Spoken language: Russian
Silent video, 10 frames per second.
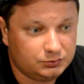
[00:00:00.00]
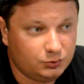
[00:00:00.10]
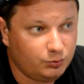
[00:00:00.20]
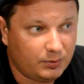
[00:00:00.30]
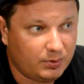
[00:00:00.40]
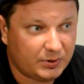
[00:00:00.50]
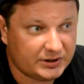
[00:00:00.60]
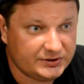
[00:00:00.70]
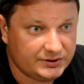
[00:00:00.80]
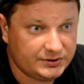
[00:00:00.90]
тупо
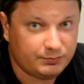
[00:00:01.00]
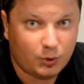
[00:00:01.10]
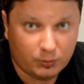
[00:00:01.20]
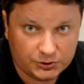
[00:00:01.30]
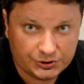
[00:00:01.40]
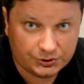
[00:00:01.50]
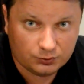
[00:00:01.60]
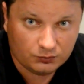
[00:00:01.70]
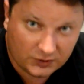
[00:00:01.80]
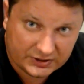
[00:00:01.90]
попросить помощи
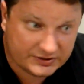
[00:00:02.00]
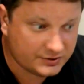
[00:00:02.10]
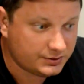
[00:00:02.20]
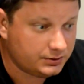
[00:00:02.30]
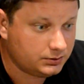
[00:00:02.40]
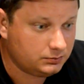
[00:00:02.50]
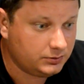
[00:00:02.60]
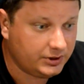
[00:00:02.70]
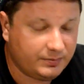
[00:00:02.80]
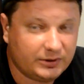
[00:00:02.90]
у вас, э,
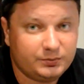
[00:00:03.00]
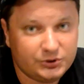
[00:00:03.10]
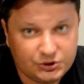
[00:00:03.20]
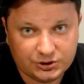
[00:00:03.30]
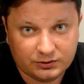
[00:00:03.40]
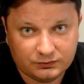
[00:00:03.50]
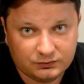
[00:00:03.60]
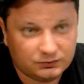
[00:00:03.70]
моих подписчиков,